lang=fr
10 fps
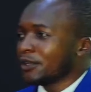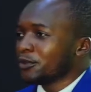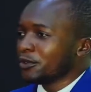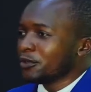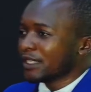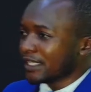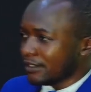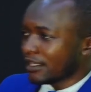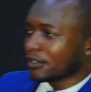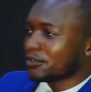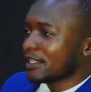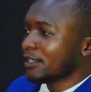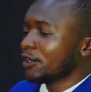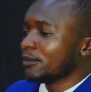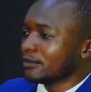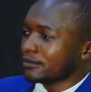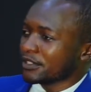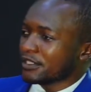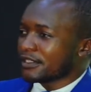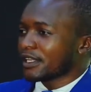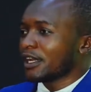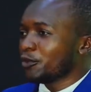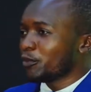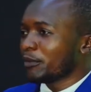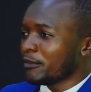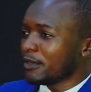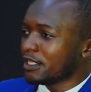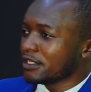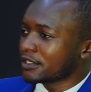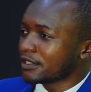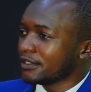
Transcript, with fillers: le critère de cet homme qui sera le Premier ministre